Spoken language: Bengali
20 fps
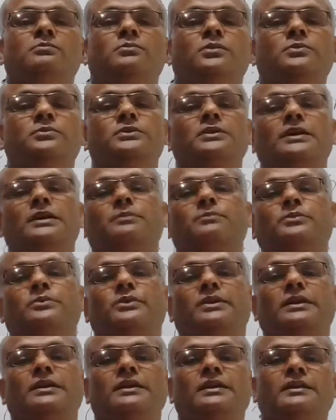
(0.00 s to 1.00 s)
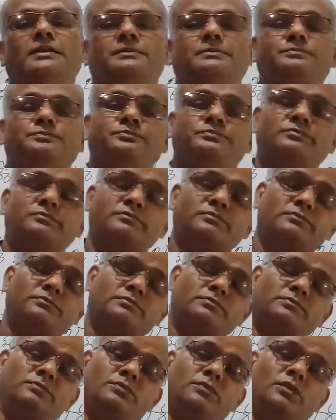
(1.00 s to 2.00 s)
মহতি আকবরের
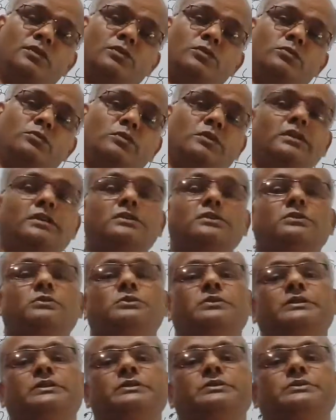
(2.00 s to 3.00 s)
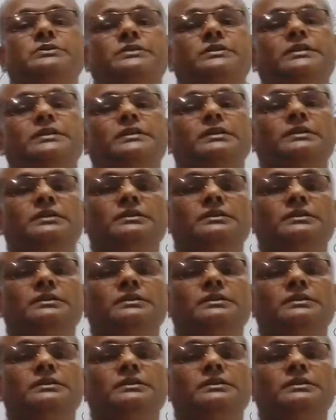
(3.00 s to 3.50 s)
উল্লেখযোগ্য দিক হচ্ছে